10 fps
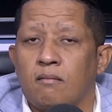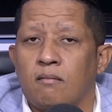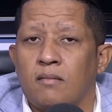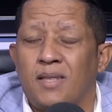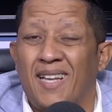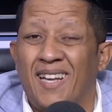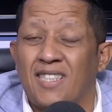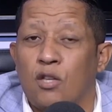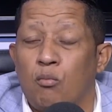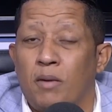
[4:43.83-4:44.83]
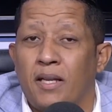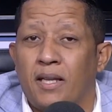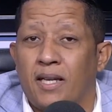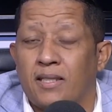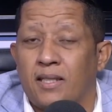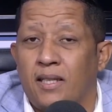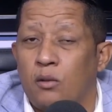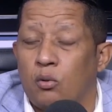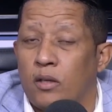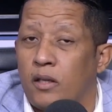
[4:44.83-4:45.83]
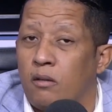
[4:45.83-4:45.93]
De esa humanidad ese delito, Daniel